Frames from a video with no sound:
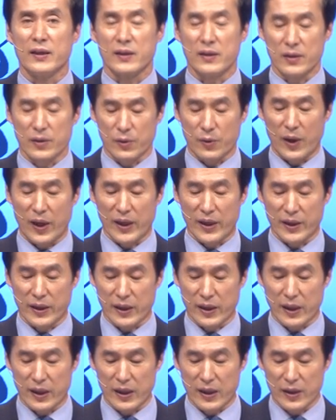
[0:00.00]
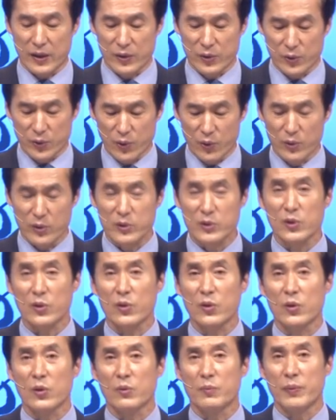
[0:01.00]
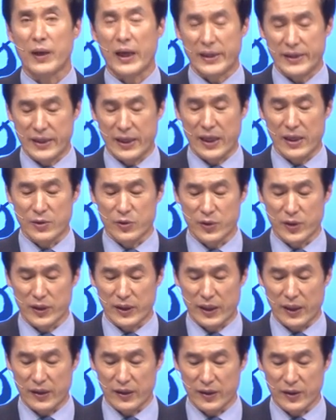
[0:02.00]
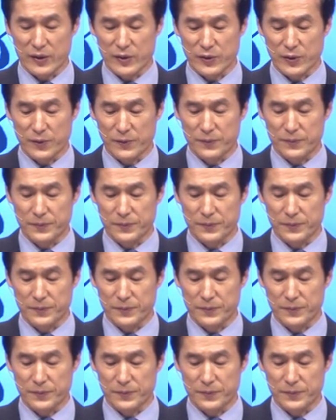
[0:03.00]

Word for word: 그 관계가 용서로 발전할 수 있다는 거죠.